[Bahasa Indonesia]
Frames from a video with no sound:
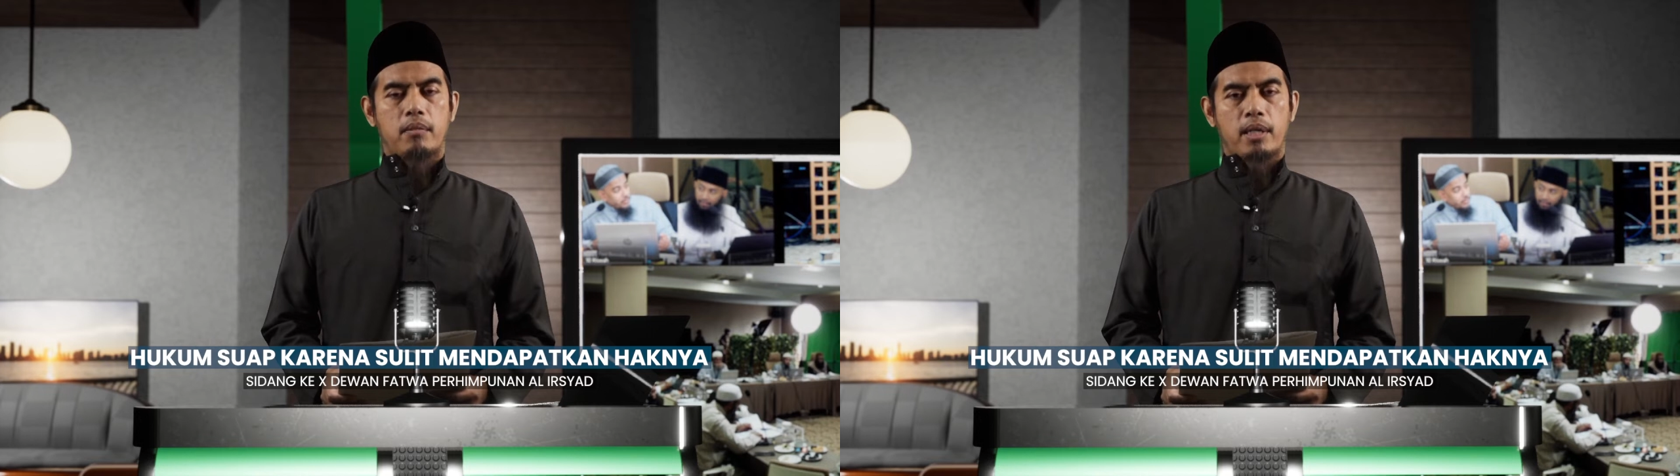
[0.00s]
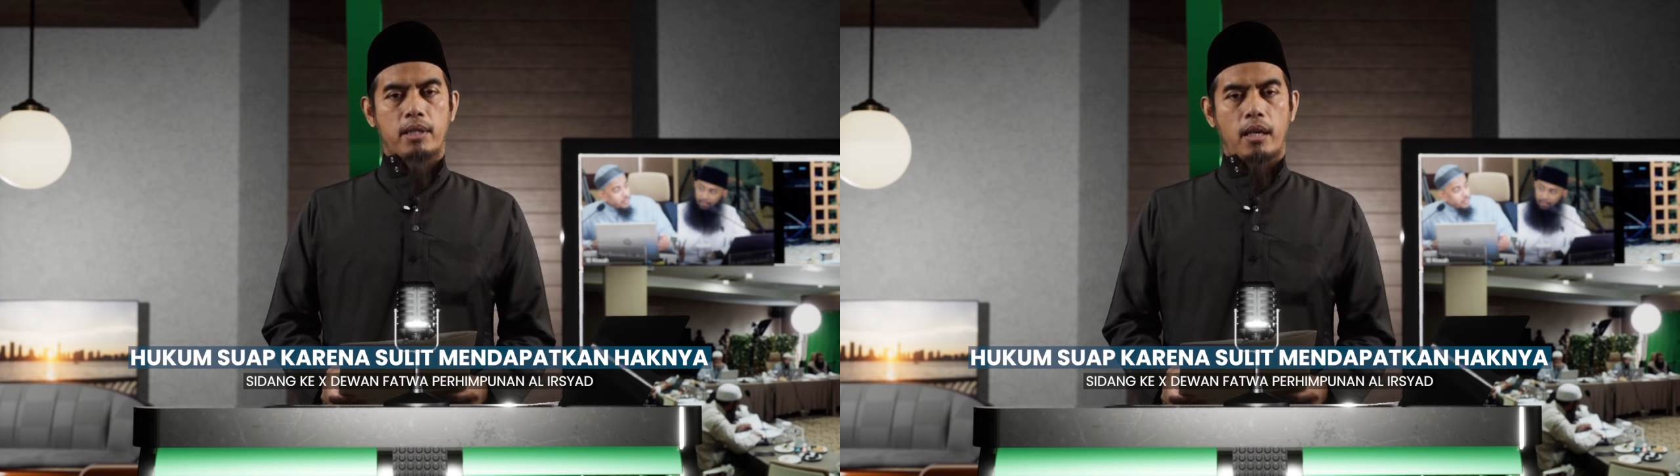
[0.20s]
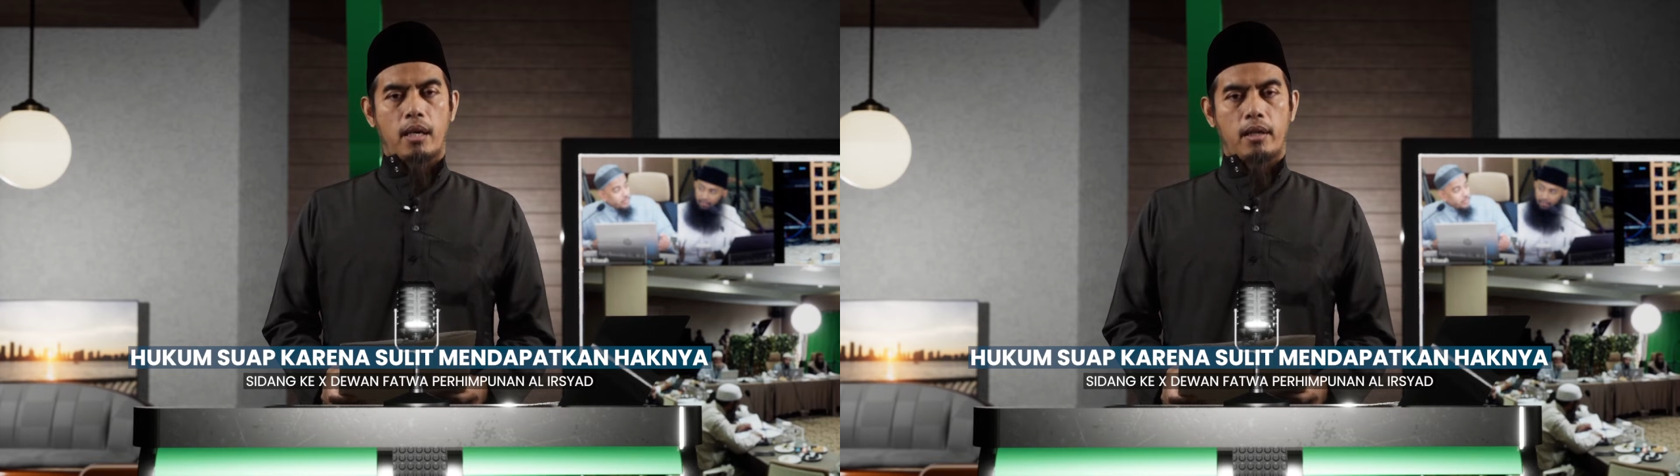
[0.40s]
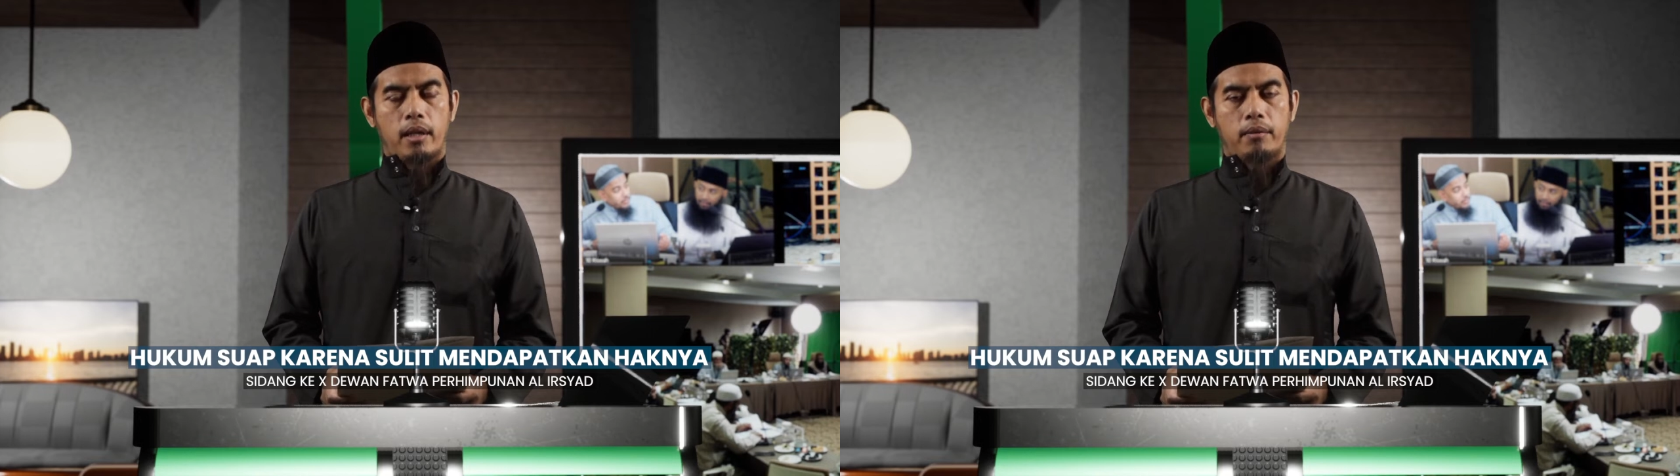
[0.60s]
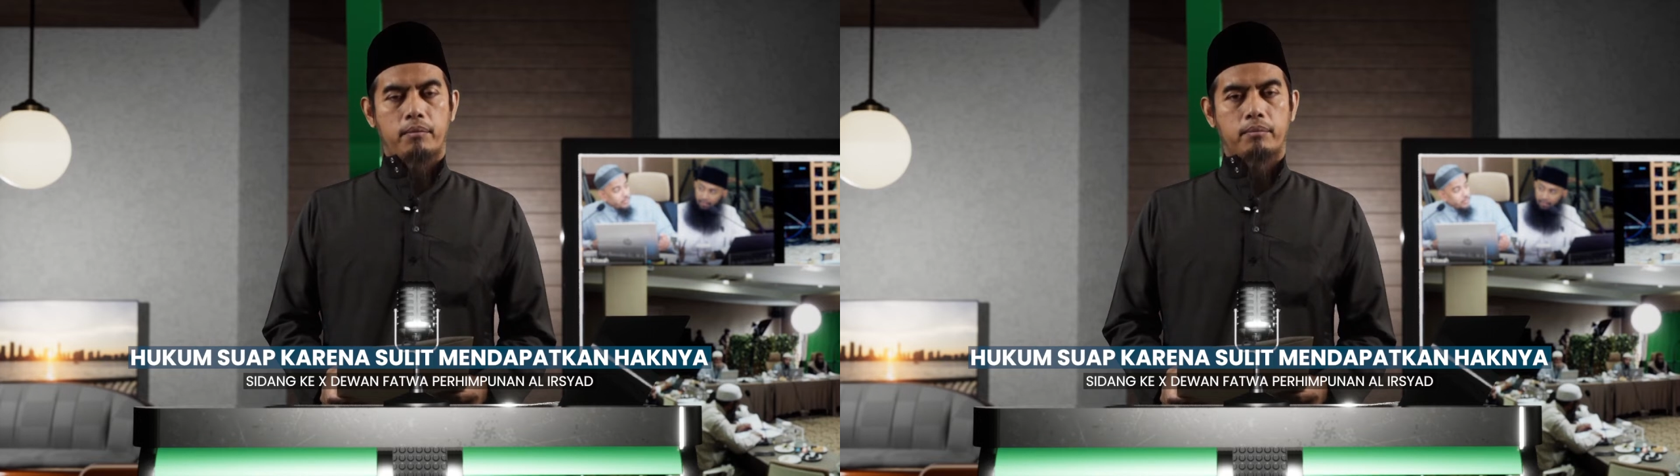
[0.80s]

masalahnya